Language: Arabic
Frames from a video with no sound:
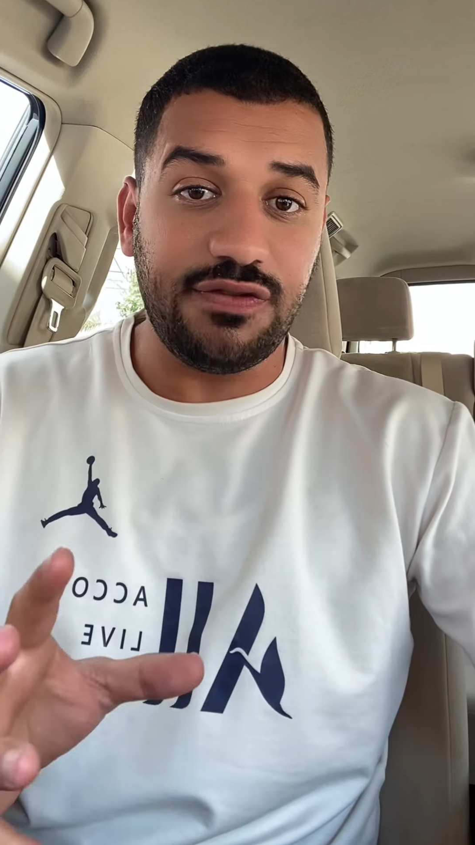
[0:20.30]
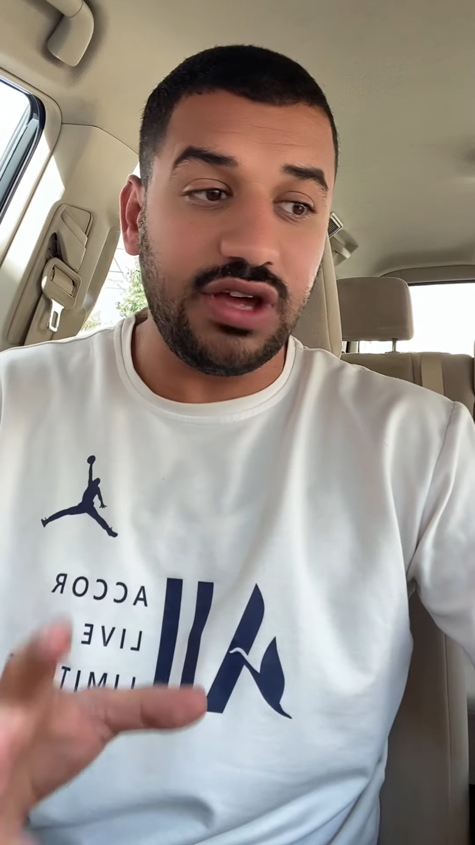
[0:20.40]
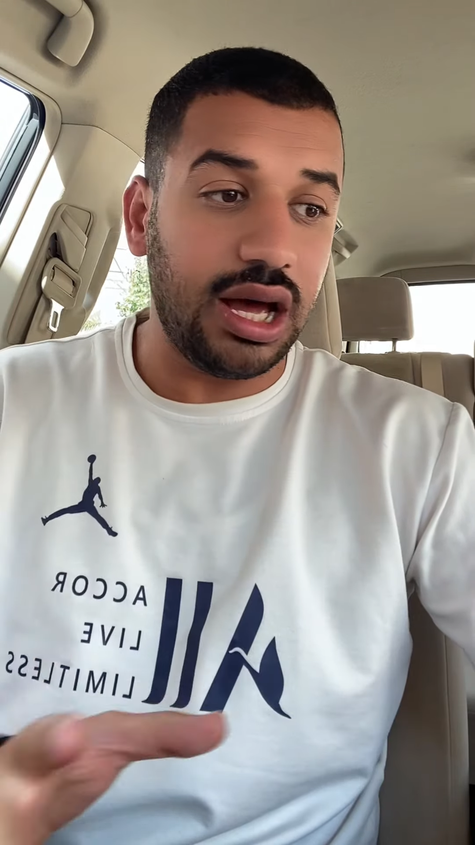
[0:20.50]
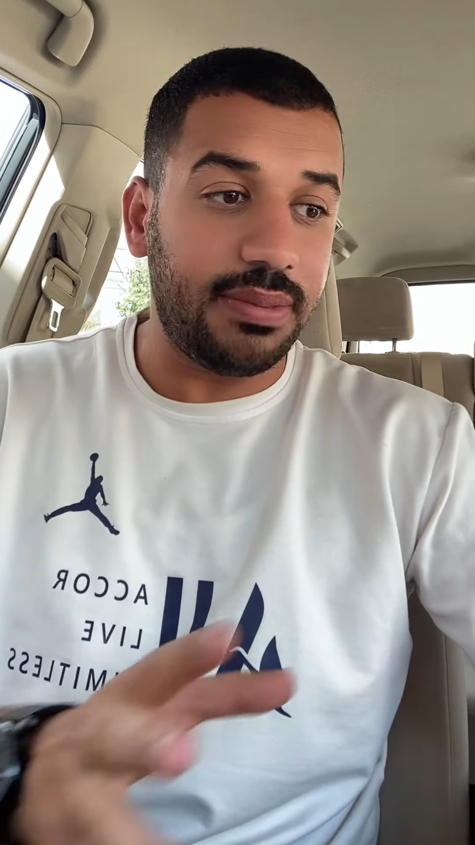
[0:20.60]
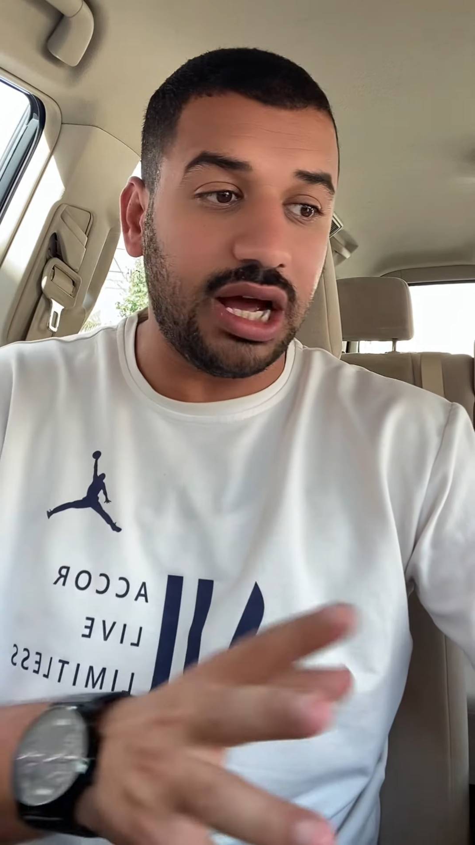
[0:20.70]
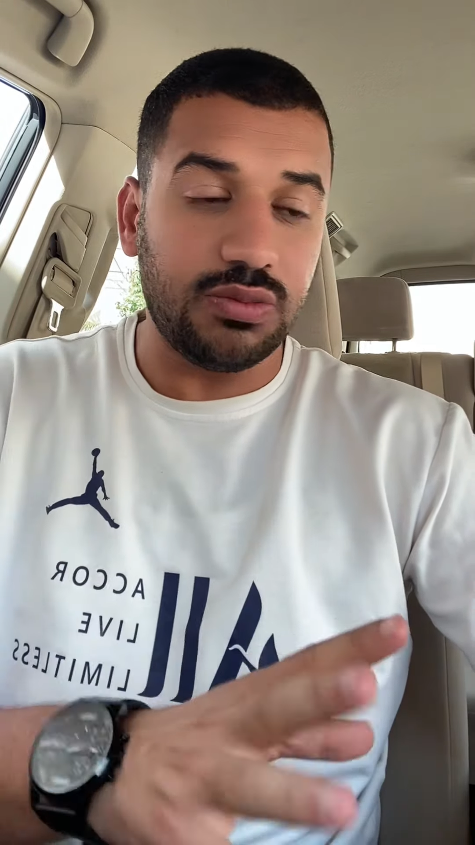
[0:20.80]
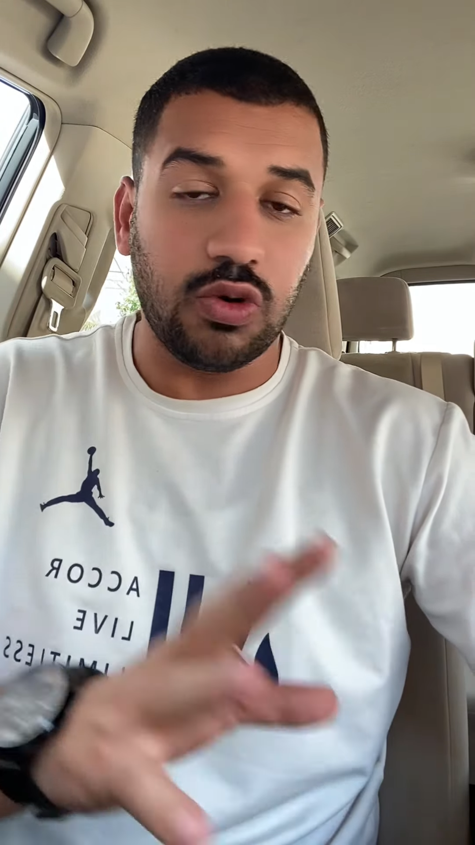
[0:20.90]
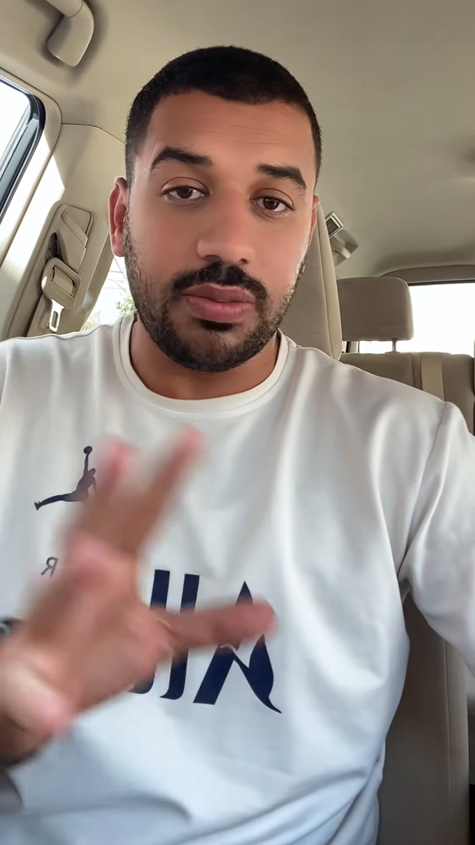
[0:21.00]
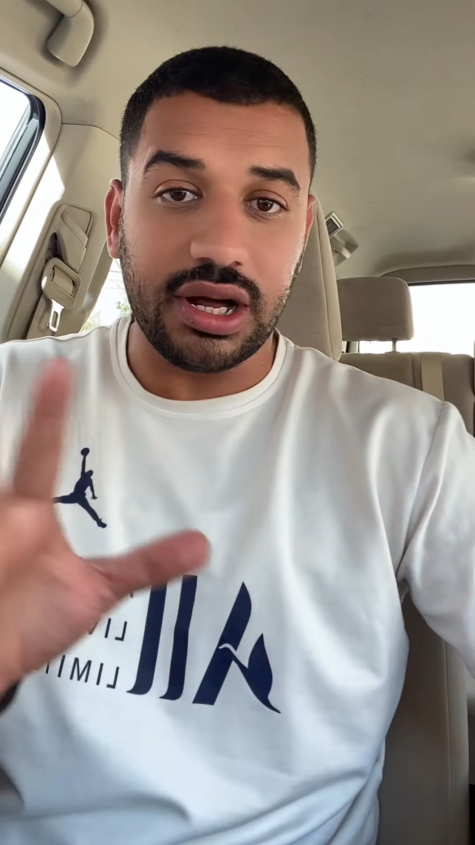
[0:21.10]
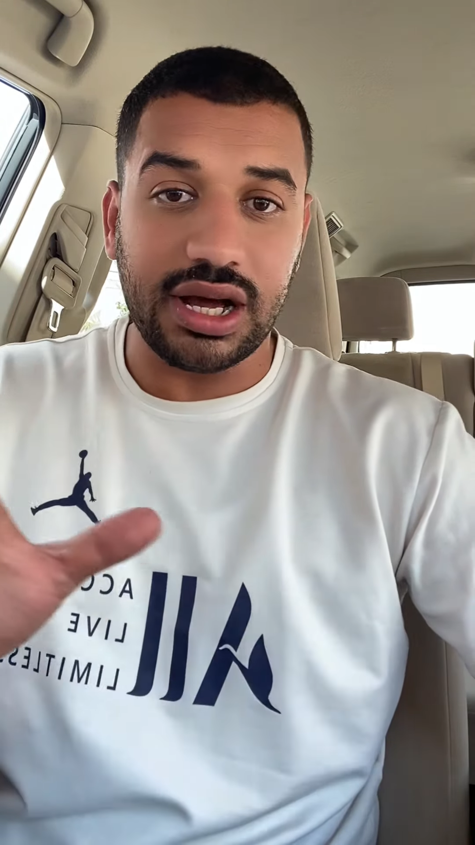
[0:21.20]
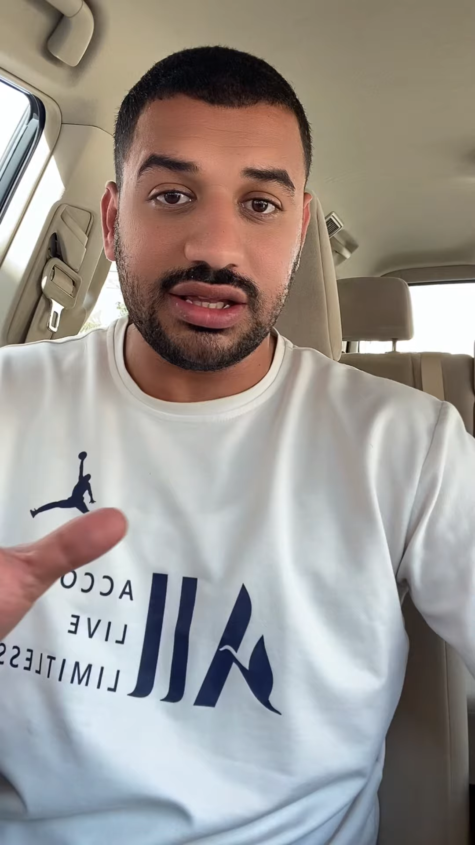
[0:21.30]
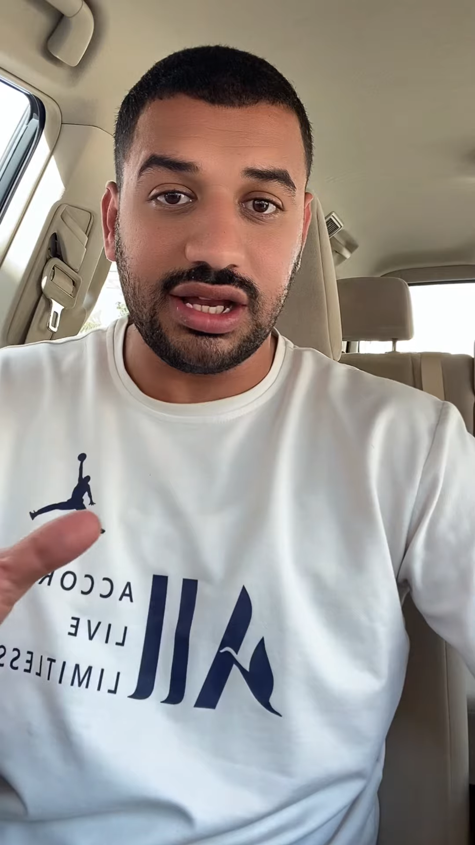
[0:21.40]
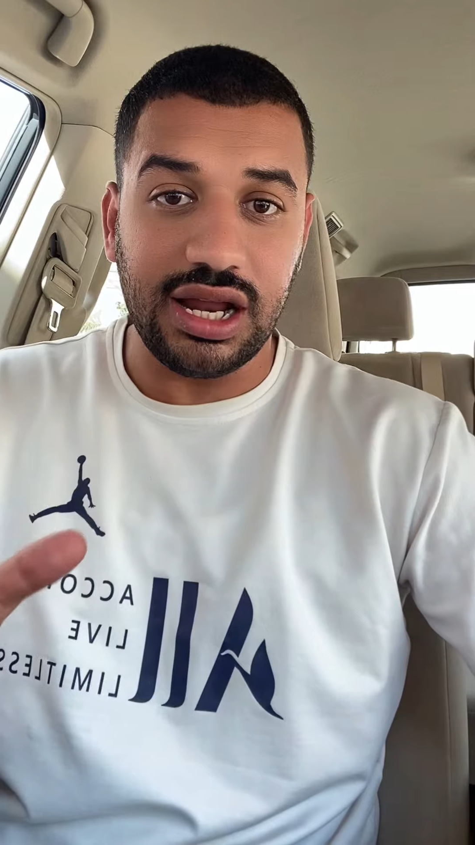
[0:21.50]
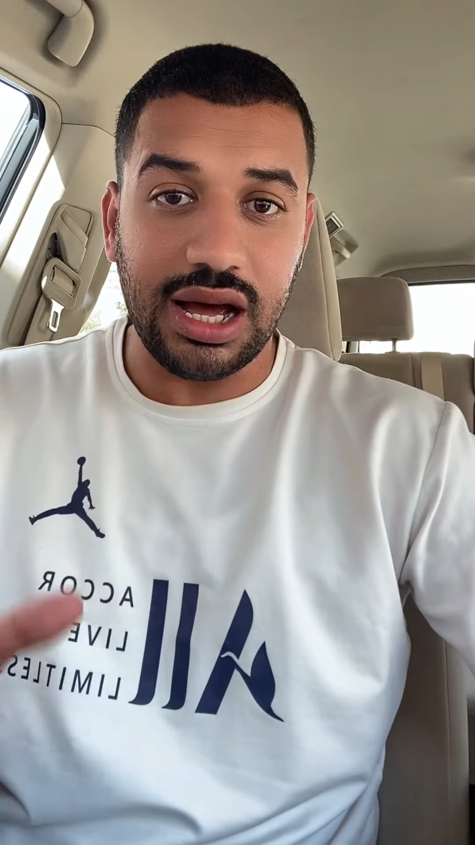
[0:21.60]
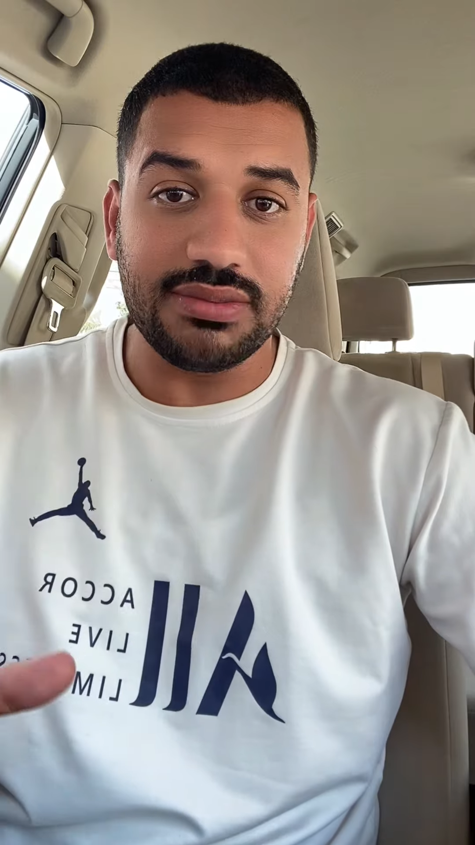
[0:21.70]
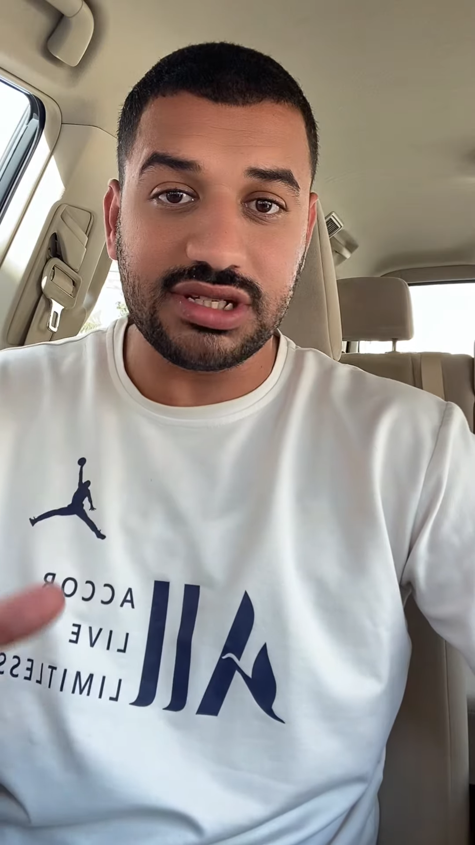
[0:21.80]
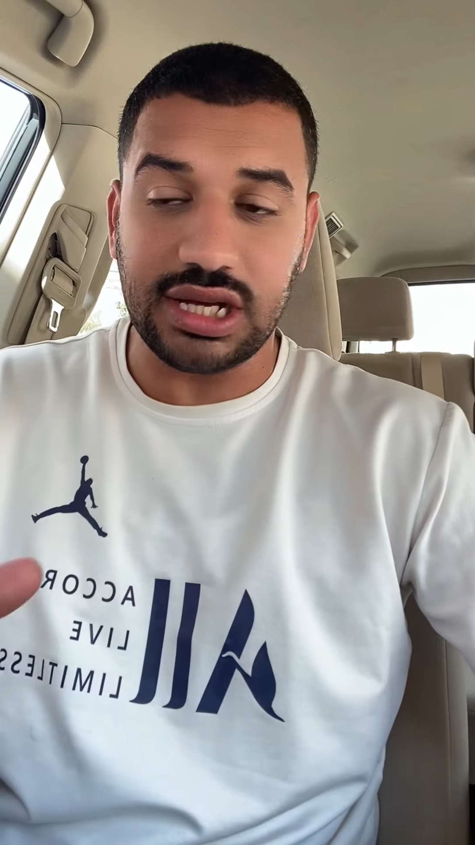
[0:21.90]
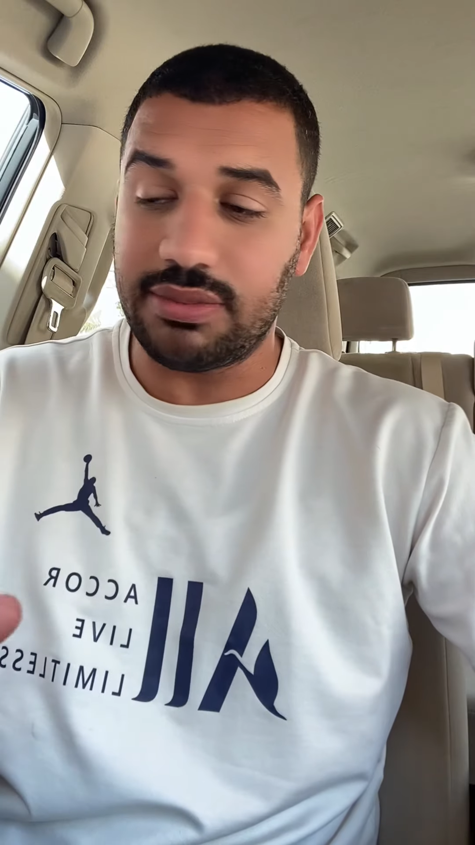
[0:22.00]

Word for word: فيها بعد مباراه الامس